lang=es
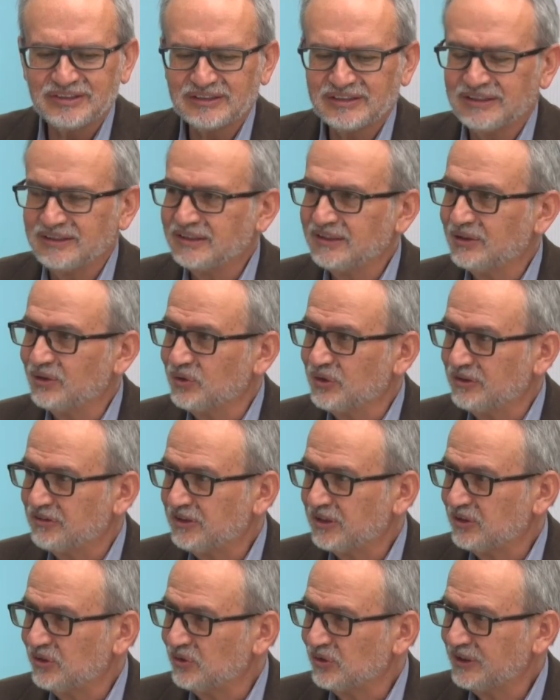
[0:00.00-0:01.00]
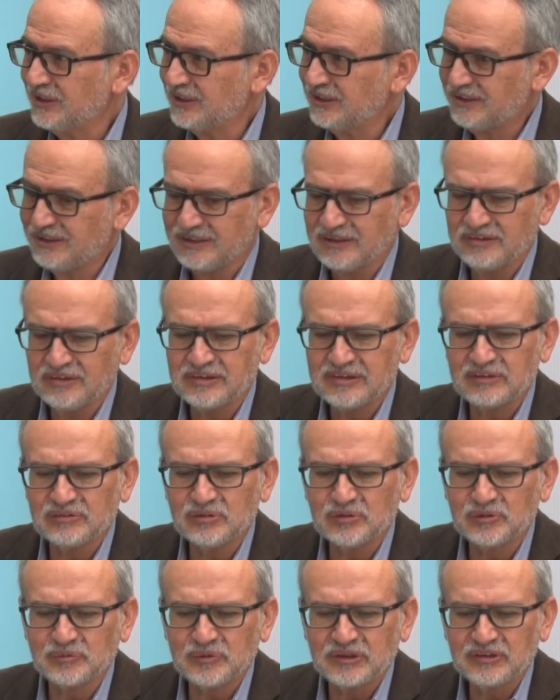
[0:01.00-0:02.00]
que lo que se concreta en esa
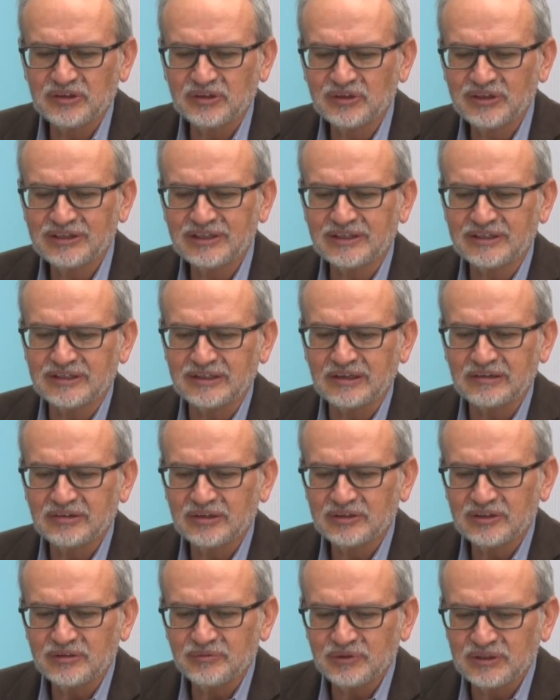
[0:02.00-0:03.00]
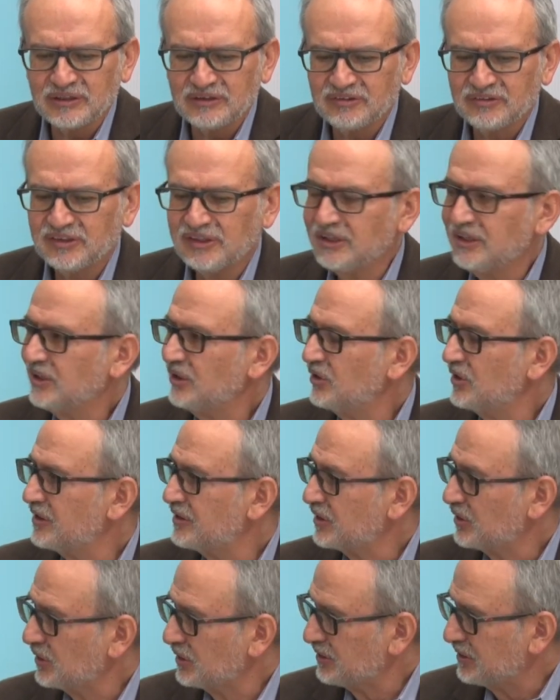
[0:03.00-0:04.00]
transformación es la creación del ministerio, la
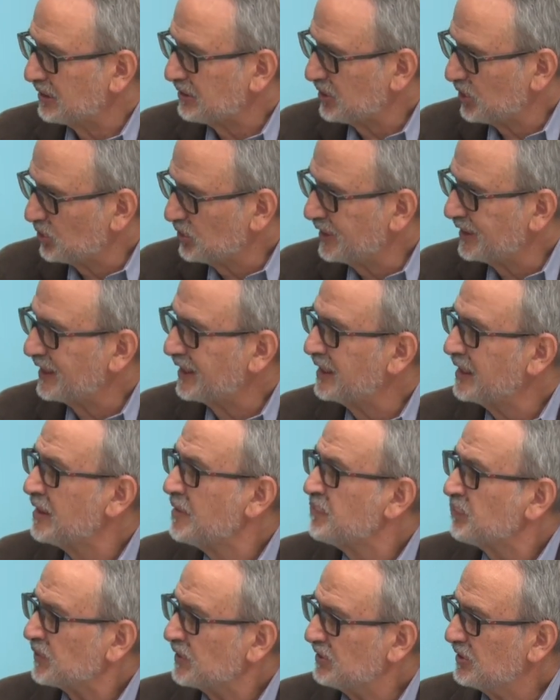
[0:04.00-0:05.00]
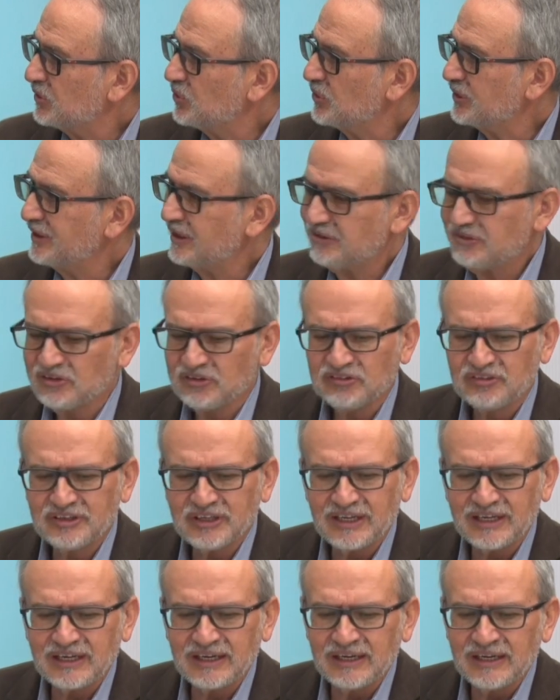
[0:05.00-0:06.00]
reorganización de la seguridad
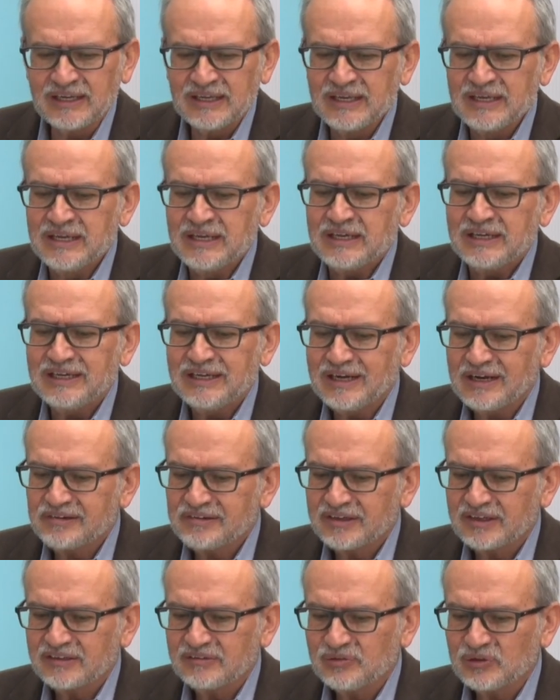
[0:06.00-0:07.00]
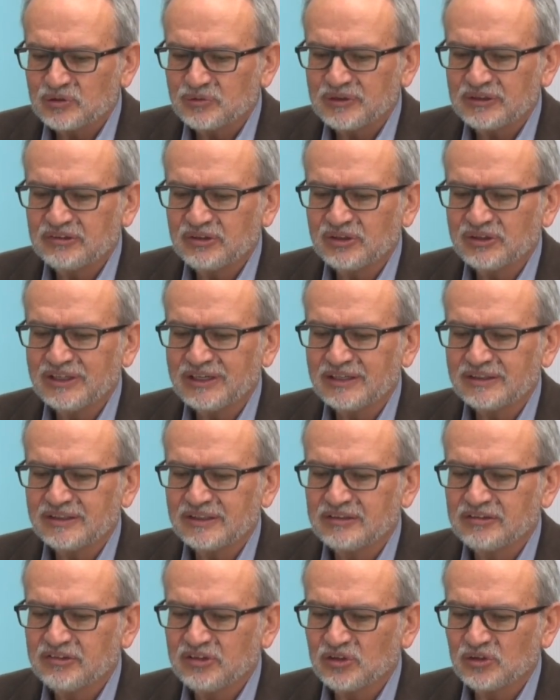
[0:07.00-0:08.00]
social y la transformación de la
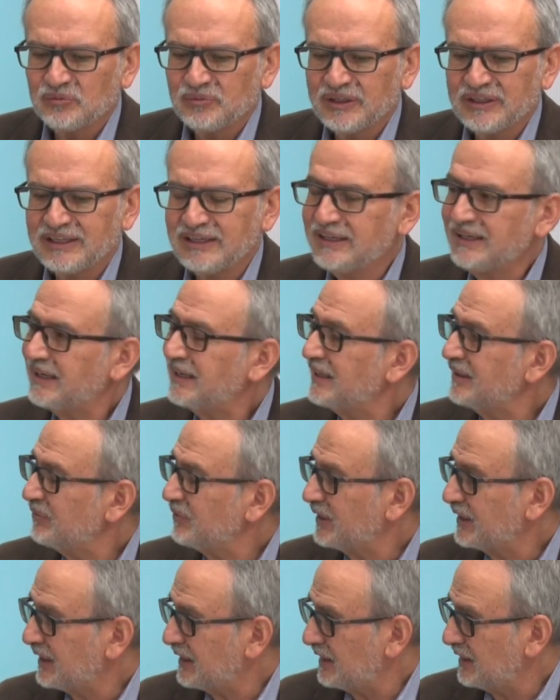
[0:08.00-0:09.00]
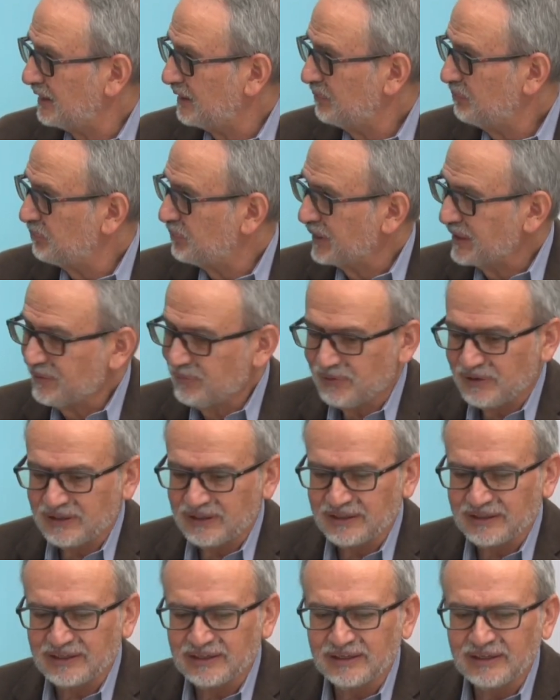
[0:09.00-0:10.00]
atención médica liberal
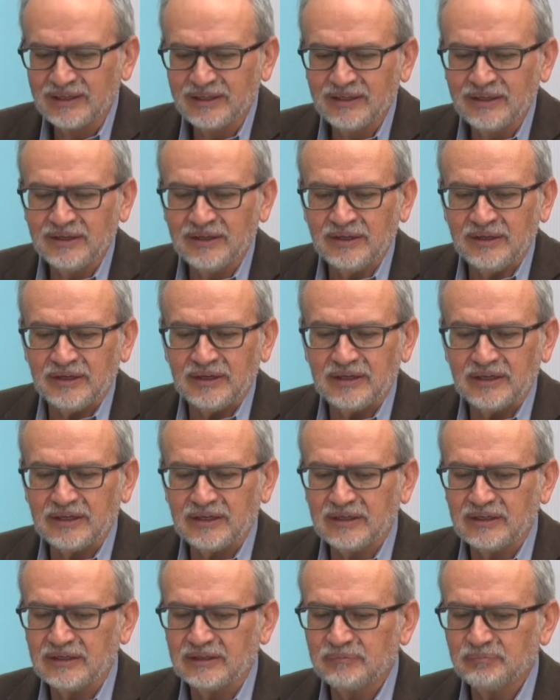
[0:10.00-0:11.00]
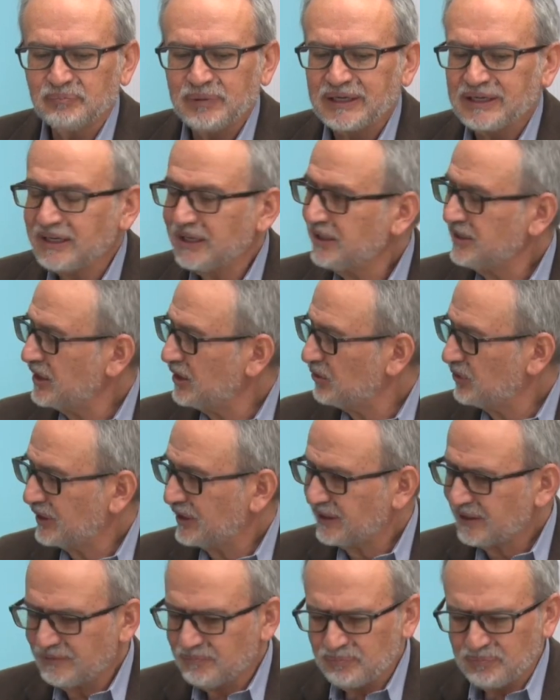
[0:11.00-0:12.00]
privada en pequeña o gran
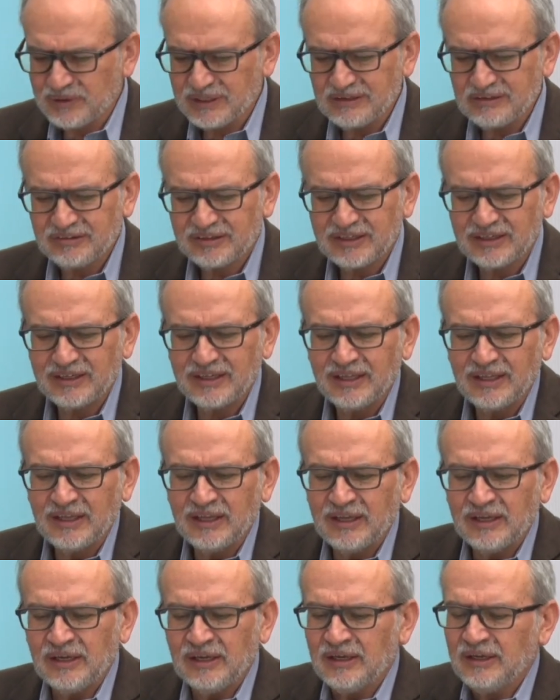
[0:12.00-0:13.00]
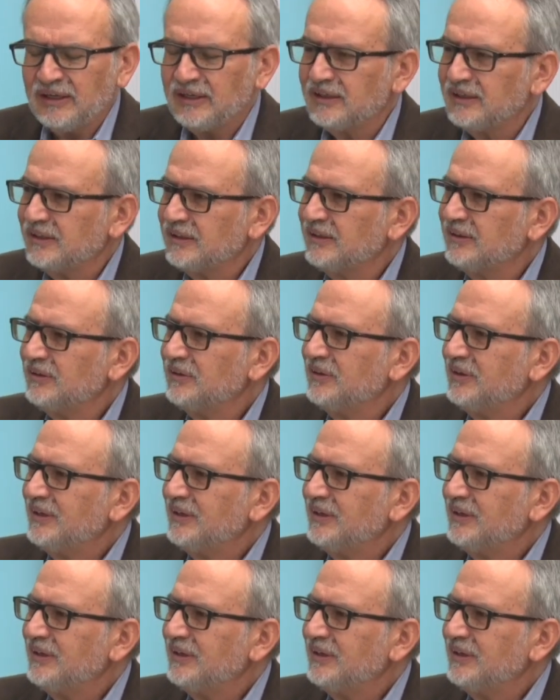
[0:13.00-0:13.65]
empresa, eh,